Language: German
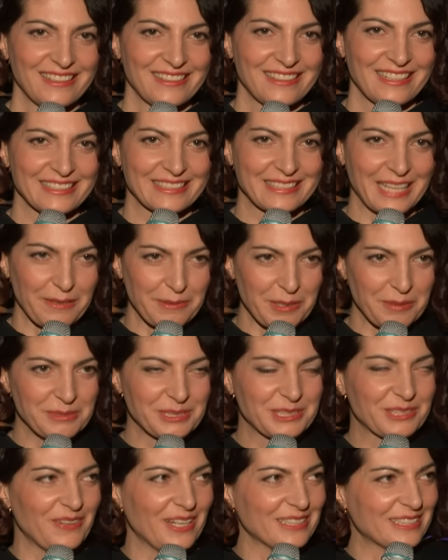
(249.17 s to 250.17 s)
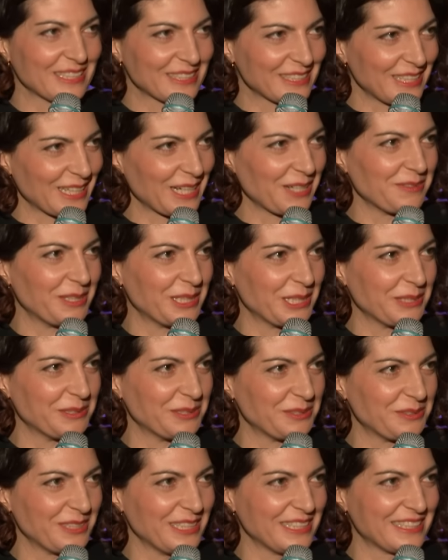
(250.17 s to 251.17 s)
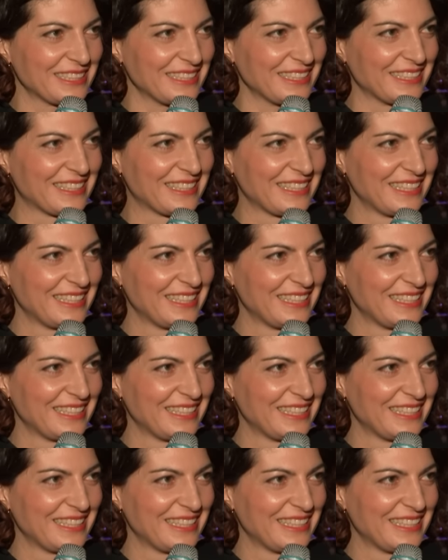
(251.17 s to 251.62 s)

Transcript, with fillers: Das kann man mit 20 sagen, aber nicht mit 40.